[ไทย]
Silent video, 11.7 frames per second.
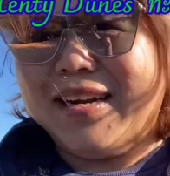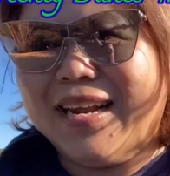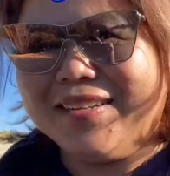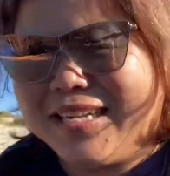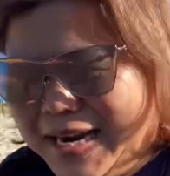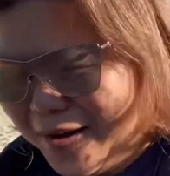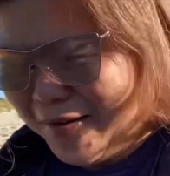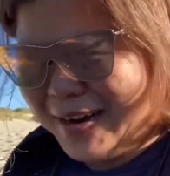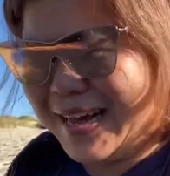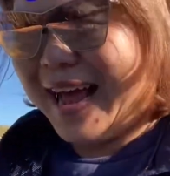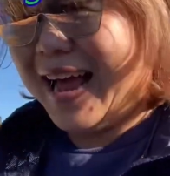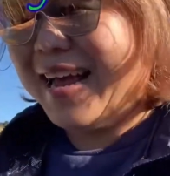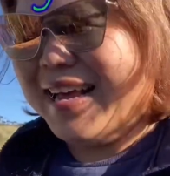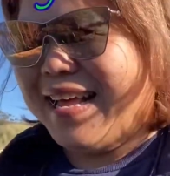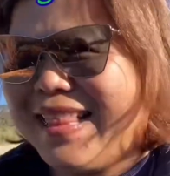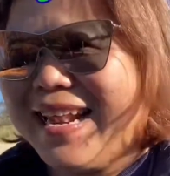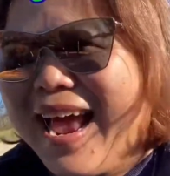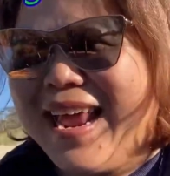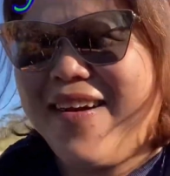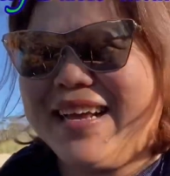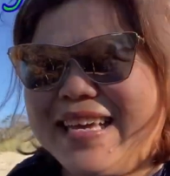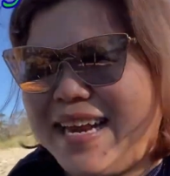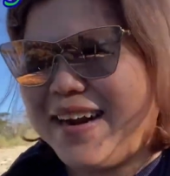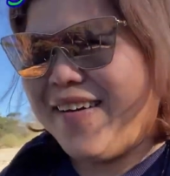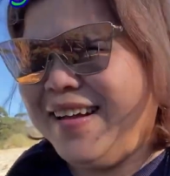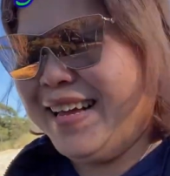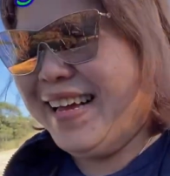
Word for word: ตอนนี้เราจะเดินลงแล้วนะคะสไลด์ลงหรือกิ้งลง